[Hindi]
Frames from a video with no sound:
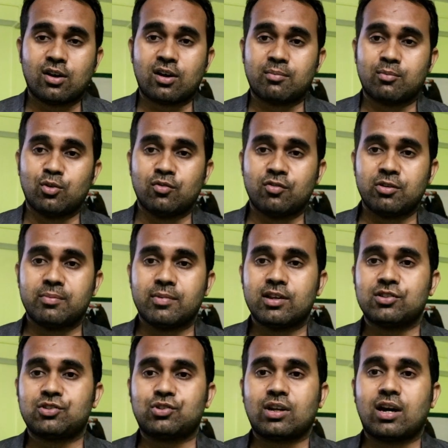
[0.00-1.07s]
और मूवी
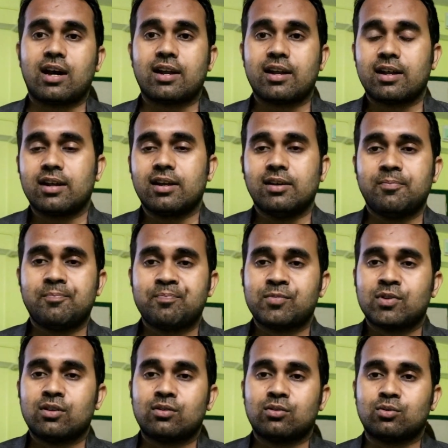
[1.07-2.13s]
में स्टार हैं
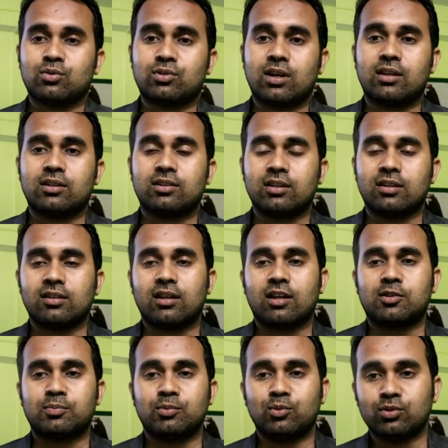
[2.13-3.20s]
सुशांत सिंह
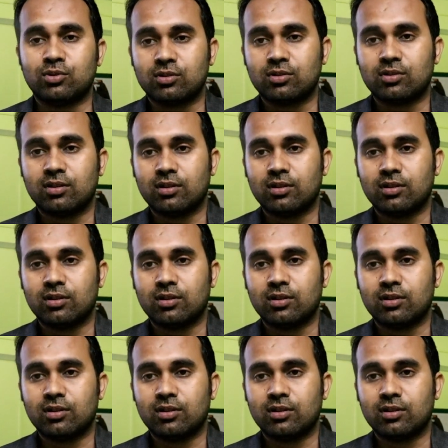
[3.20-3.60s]
राजपूत